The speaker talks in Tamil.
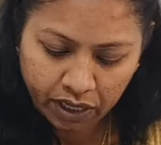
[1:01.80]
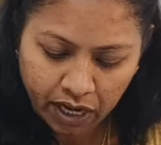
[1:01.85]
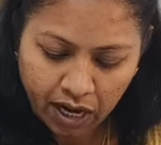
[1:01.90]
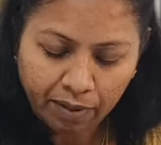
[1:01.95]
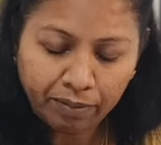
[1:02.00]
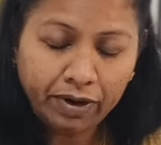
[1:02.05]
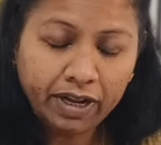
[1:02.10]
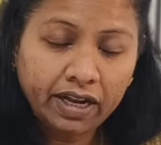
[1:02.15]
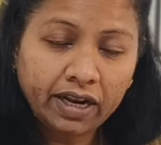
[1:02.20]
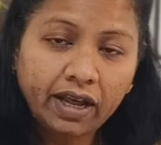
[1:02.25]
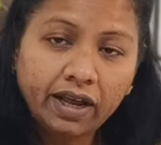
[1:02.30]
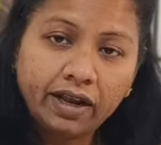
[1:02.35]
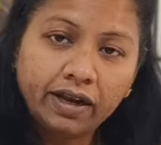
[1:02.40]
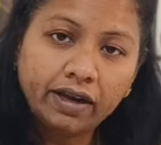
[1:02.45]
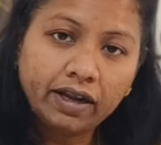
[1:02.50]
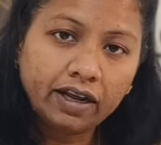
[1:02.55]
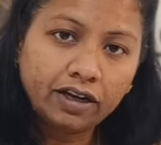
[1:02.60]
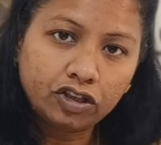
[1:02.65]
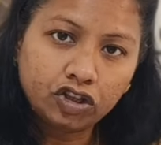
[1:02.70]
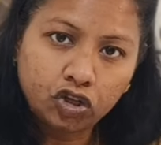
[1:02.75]
அப்படின்னா
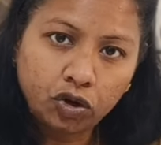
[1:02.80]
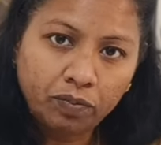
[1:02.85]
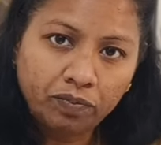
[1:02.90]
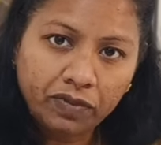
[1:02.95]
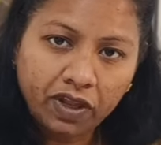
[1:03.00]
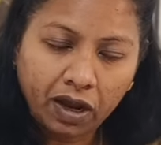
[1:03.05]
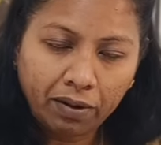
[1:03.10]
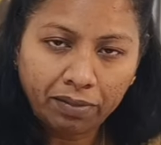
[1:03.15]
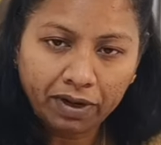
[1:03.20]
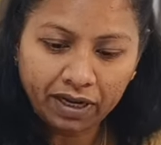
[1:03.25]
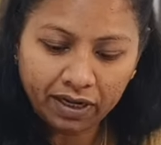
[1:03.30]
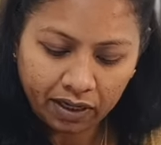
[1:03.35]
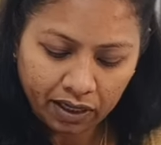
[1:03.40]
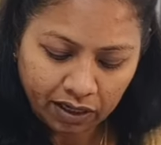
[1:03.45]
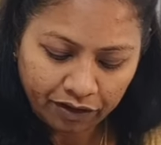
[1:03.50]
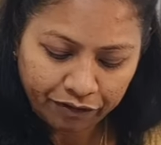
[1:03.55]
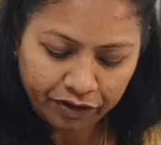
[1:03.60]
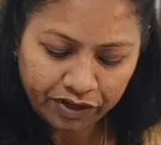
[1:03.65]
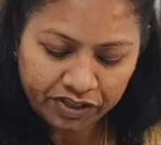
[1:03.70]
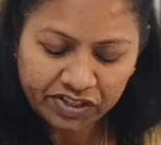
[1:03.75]
என்ன அர்த்தம் அப்படின்னா
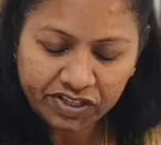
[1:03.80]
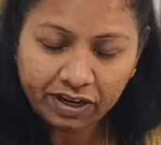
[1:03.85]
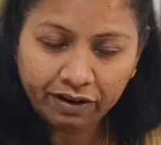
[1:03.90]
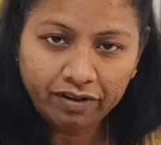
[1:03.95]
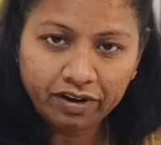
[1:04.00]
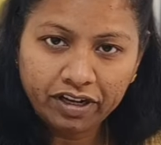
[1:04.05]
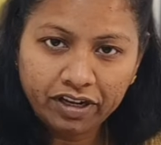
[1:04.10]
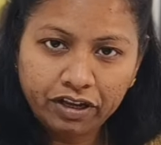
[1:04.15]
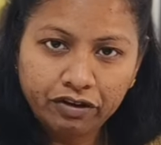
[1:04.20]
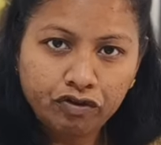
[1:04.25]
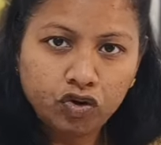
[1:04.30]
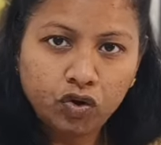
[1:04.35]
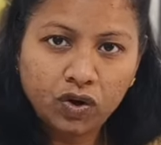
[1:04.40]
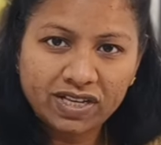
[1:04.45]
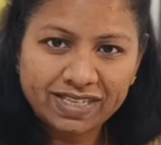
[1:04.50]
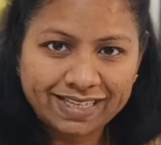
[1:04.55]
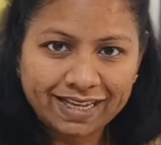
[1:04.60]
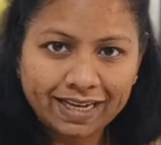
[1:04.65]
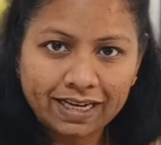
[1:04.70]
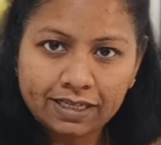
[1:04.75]
நான் ஃபஸ்ட் ஐ வில் கிவ் யூ
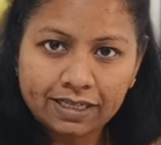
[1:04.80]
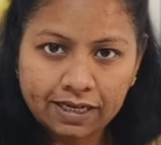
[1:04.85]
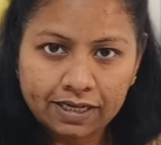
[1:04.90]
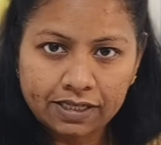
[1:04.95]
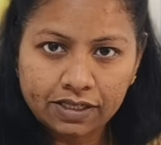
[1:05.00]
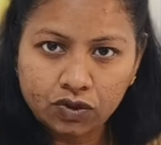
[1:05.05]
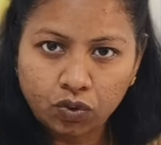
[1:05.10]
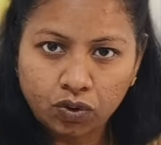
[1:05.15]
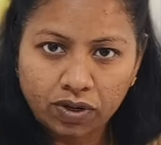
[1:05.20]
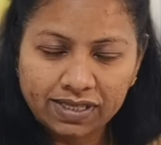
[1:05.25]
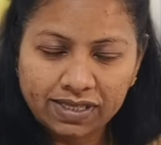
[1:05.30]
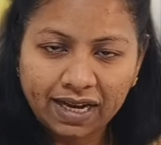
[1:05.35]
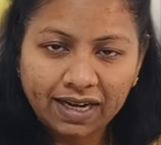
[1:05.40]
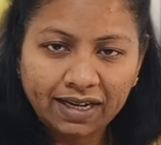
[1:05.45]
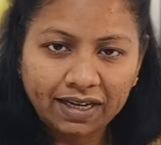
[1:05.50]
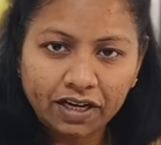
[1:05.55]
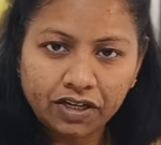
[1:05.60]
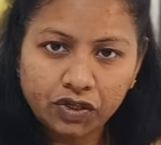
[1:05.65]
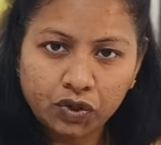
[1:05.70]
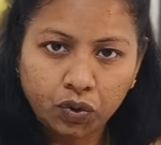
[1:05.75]
அ சென்டென்ஸ் ஒரு
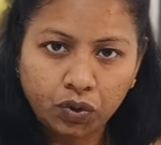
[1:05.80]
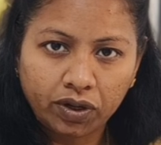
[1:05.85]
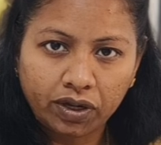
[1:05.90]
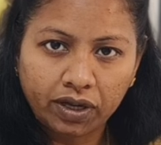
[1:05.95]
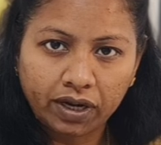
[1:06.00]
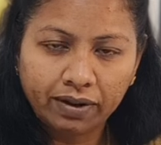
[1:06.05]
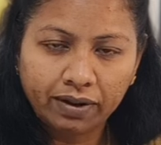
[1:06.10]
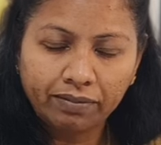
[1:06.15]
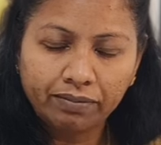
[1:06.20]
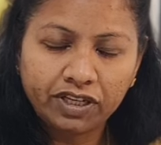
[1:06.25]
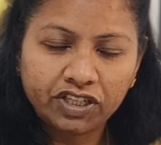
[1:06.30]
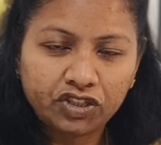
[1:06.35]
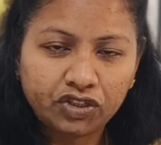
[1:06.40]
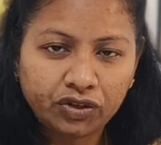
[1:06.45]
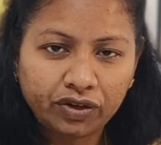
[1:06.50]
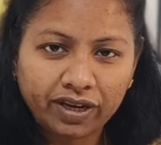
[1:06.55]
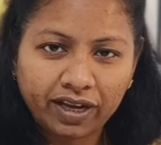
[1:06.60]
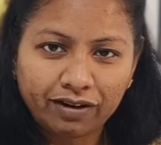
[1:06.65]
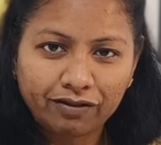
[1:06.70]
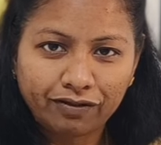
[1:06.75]
சென்டென்ஸ் கொடுக்குறேன் பெட்டர்
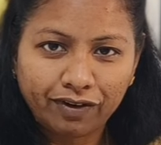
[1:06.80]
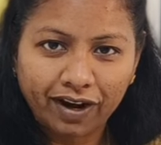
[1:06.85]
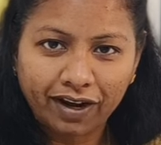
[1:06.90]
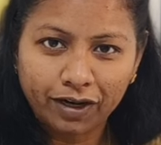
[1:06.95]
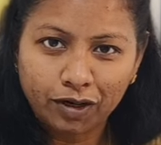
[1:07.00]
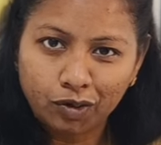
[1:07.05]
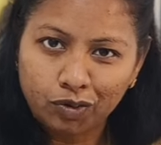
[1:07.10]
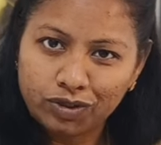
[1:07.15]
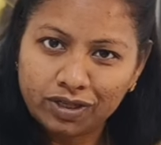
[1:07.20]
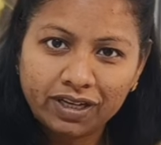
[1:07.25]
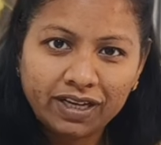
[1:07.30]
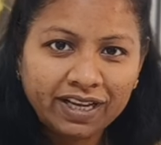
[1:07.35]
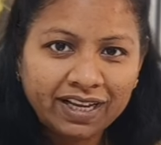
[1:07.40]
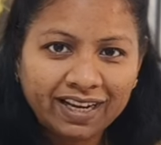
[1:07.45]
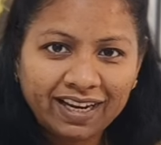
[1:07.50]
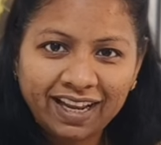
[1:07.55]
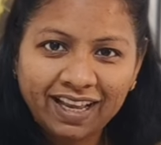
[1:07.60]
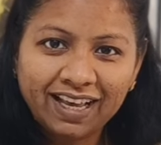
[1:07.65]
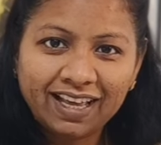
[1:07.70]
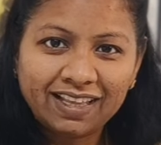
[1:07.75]
யூ கேன் ஃபைண்ட் அவுட்
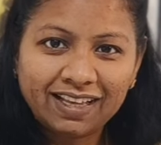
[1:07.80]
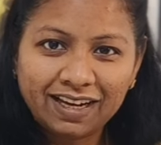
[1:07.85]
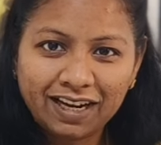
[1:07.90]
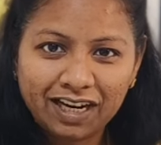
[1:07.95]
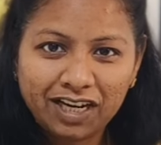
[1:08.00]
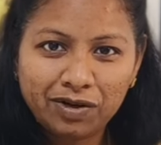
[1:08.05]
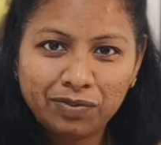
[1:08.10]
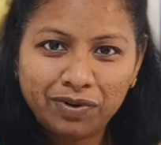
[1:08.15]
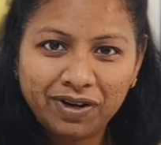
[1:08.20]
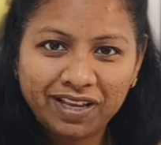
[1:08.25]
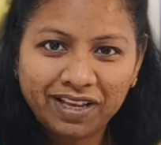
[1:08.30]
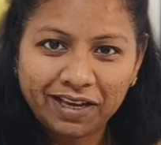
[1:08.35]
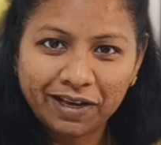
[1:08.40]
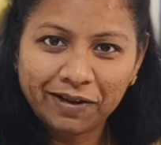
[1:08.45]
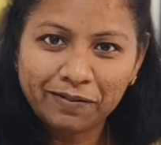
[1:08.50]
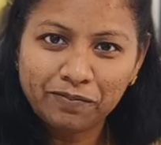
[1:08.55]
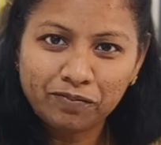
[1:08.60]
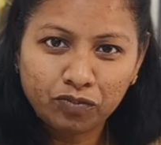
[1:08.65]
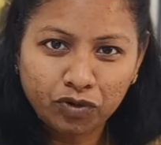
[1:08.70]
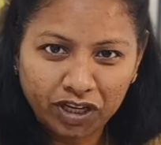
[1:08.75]
நீங்கள் அதை கண்டுபிடிங்க
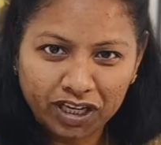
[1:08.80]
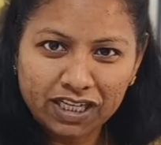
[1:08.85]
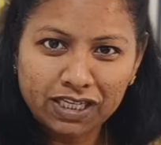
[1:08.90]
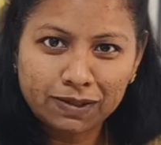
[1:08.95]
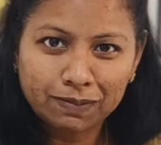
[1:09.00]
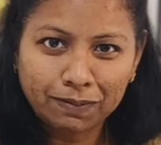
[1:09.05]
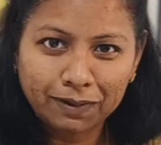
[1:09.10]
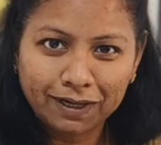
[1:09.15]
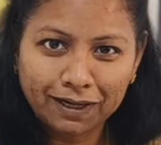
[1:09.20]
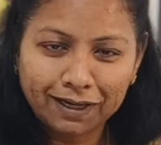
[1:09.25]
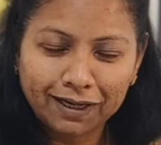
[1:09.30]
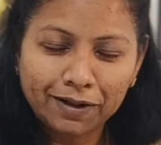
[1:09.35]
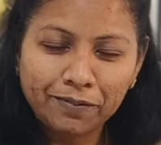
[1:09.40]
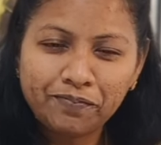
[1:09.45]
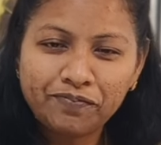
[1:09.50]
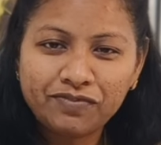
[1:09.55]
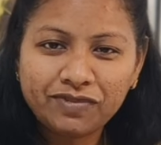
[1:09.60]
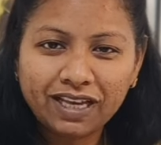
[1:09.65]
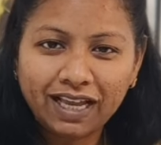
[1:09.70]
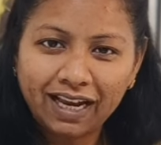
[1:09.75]
முயற்சி பண்ணுங்கள்
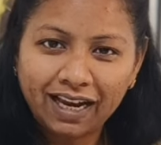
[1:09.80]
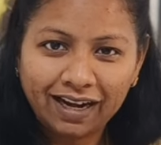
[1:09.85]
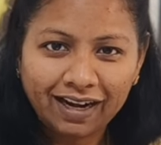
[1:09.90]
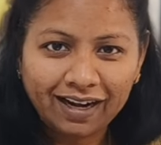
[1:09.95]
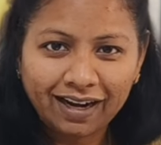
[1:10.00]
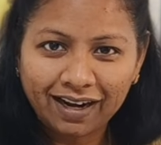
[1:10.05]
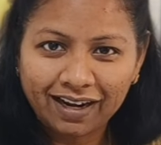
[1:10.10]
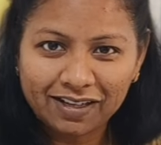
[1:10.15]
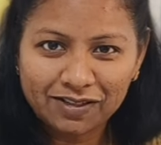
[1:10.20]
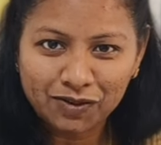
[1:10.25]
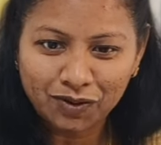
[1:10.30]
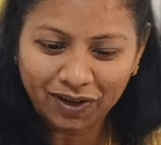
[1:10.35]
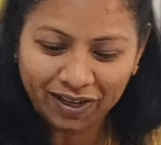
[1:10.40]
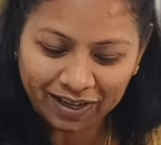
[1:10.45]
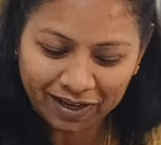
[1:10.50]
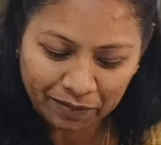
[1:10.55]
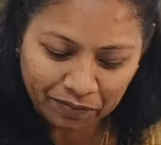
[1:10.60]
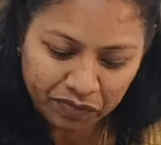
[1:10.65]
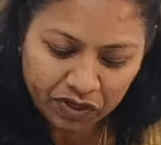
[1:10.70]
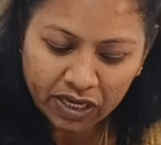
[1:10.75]
இல்லைன்னா நானே
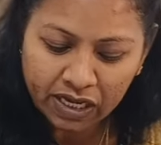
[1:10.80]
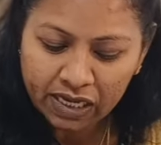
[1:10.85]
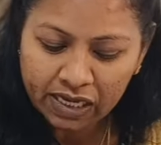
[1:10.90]
சொல்லிடுறேன்